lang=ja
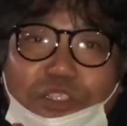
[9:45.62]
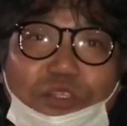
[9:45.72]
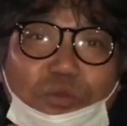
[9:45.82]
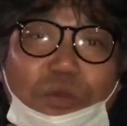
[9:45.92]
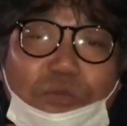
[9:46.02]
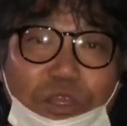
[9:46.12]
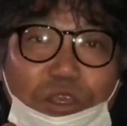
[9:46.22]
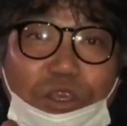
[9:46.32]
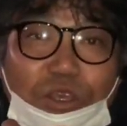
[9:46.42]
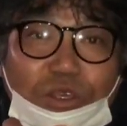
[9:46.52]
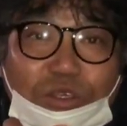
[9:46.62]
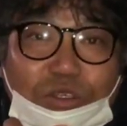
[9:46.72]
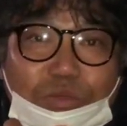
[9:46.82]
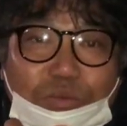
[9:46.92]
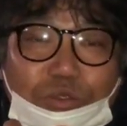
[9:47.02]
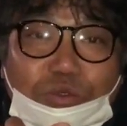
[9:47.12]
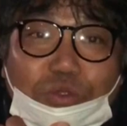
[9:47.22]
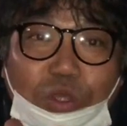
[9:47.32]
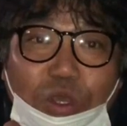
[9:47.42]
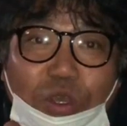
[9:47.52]
さんとかもねあ見るんだ見る
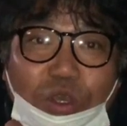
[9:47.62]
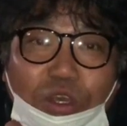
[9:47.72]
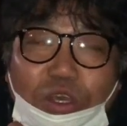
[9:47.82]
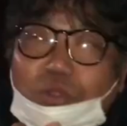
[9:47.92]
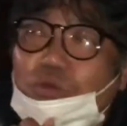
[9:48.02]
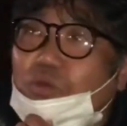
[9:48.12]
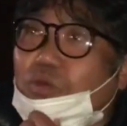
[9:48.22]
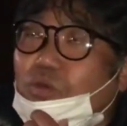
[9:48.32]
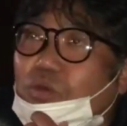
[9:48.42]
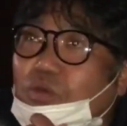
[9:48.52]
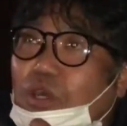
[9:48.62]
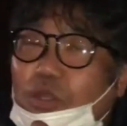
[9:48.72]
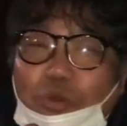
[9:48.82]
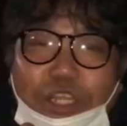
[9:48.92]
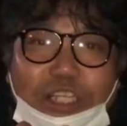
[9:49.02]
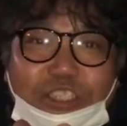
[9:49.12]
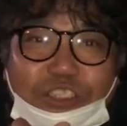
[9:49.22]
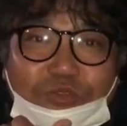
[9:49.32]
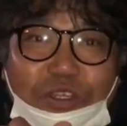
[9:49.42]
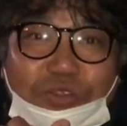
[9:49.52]
ね、あとあれ俺たちって
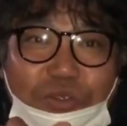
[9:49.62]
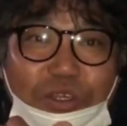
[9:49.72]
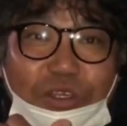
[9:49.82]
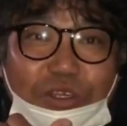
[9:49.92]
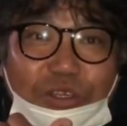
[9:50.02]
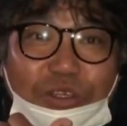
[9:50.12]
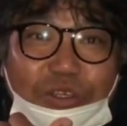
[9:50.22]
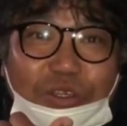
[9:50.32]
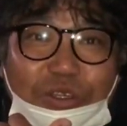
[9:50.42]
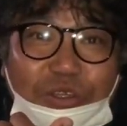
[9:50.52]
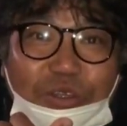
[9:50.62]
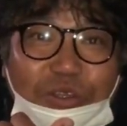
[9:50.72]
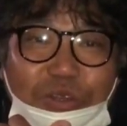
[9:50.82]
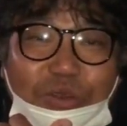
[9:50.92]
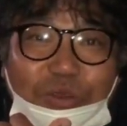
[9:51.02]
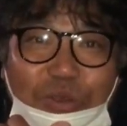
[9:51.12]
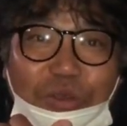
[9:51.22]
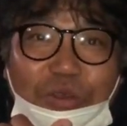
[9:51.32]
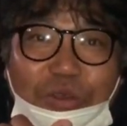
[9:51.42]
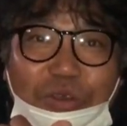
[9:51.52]
言うんでしょあれああ、ね、
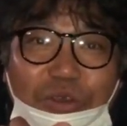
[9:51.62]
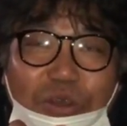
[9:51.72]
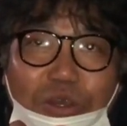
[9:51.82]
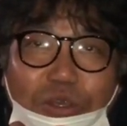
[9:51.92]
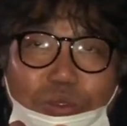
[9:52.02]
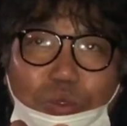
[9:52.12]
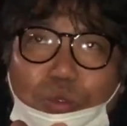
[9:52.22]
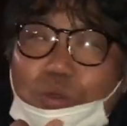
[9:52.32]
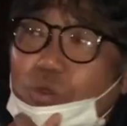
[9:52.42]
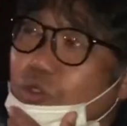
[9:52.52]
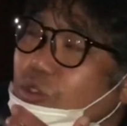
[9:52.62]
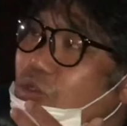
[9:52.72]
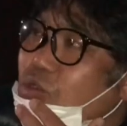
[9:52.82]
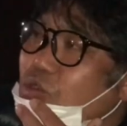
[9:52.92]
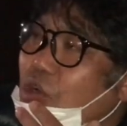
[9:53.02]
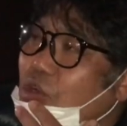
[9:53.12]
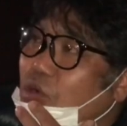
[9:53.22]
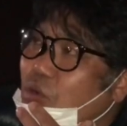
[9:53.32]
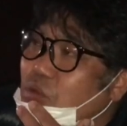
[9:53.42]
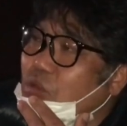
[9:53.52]
あと誰
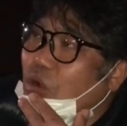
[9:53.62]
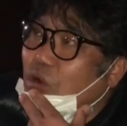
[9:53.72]
がおった、